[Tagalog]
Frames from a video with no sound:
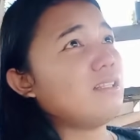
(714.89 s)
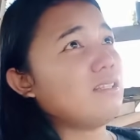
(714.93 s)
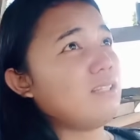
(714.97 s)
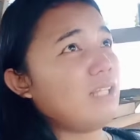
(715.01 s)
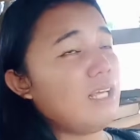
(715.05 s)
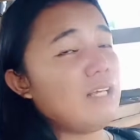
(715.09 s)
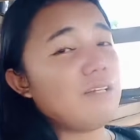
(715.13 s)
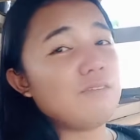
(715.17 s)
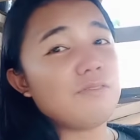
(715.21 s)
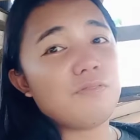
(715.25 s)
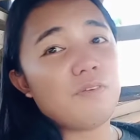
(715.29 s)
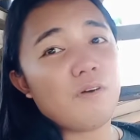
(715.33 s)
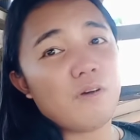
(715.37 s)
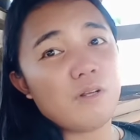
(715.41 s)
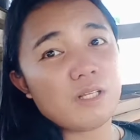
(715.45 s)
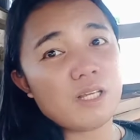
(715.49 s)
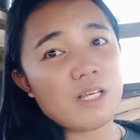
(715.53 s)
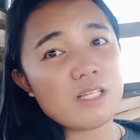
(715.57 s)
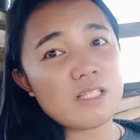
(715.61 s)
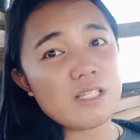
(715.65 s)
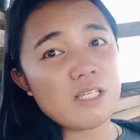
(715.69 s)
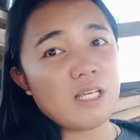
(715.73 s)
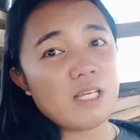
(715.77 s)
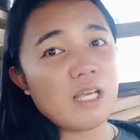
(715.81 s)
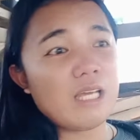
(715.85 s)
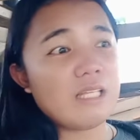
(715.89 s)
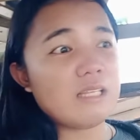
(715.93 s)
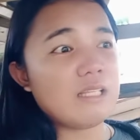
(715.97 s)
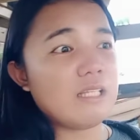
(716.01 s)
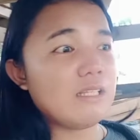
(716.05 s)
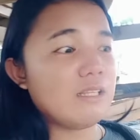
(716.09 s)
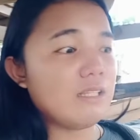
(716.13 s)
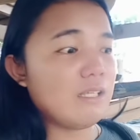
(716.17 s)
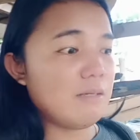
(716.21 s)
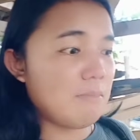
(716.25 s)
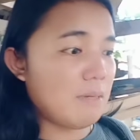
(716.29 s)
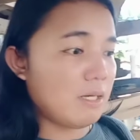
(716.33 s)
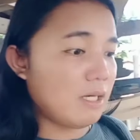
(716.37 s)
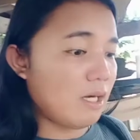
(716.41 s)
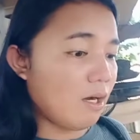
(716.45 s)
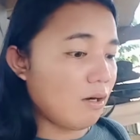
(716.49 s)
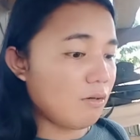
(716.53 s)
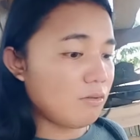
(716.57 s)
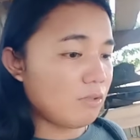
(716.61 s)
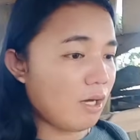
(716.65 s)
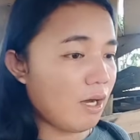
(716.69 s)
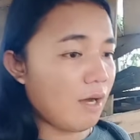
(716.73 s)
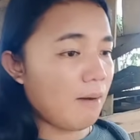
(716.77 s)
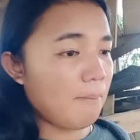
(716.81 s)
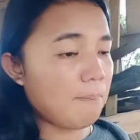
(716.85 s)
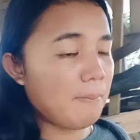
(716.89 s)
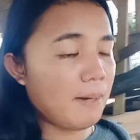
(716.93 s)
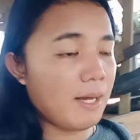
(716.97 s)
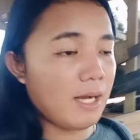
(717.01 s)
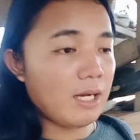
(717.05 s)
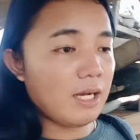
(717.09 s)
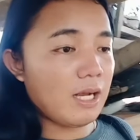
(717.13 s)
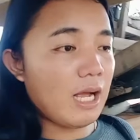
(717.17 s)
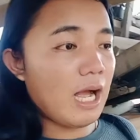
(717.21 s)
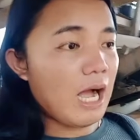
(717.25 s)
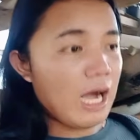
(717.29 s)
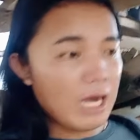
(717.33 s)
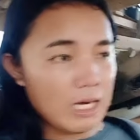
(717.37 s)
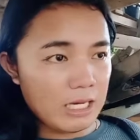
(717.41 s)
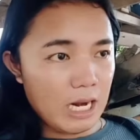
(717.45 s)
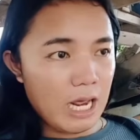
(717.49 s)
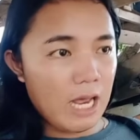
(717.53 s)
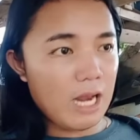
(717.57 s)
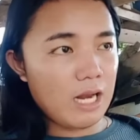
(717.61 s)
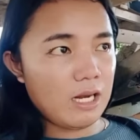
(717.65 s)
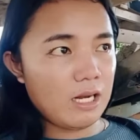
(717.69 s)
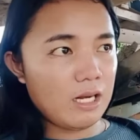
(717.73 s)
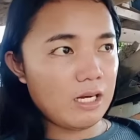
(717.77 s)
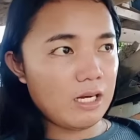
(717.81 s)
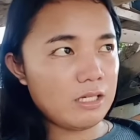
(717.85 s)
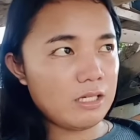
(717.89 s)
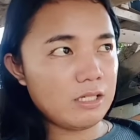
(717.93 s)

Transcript: thankful kasi kahit hindi man ako nakapag-aral,